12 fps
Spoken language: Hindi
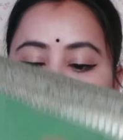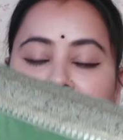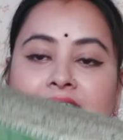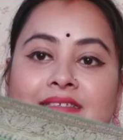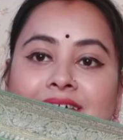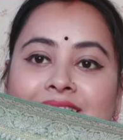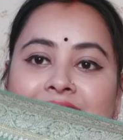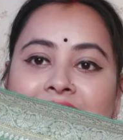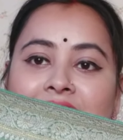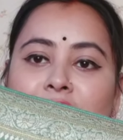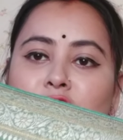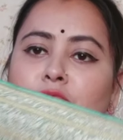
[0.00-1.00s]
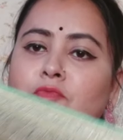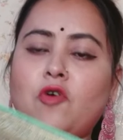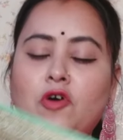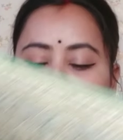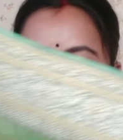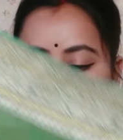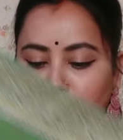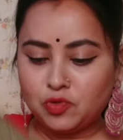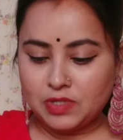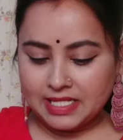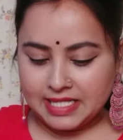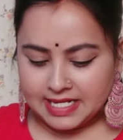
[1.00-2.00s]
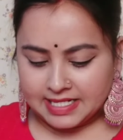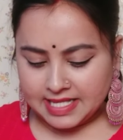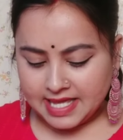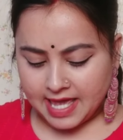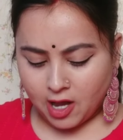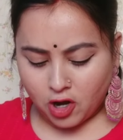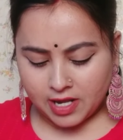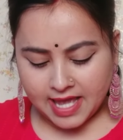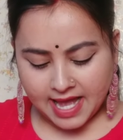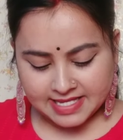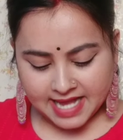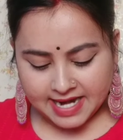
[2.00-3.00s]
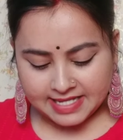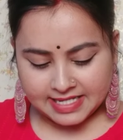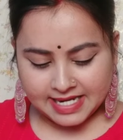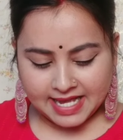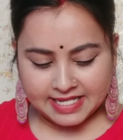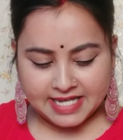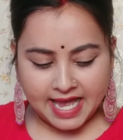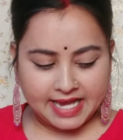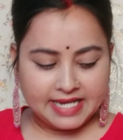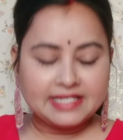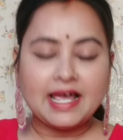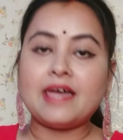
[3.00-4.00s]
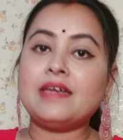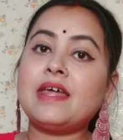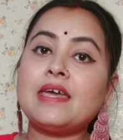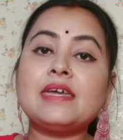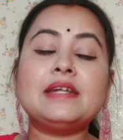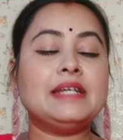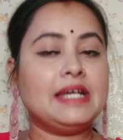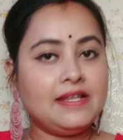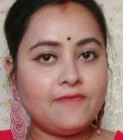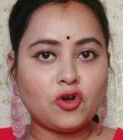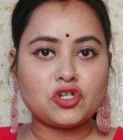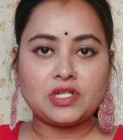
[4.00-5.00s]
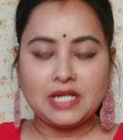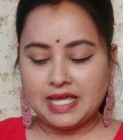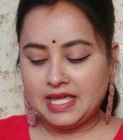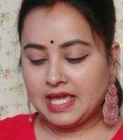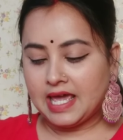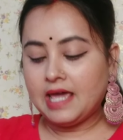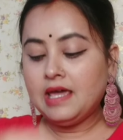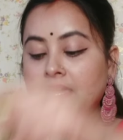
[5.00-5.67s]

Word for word: देख सकते हैं जो बहुत खूबसूरत लगती है और ये आसानी से नहीं जाएगी जाहिर है ये डेली वॉश नहीं है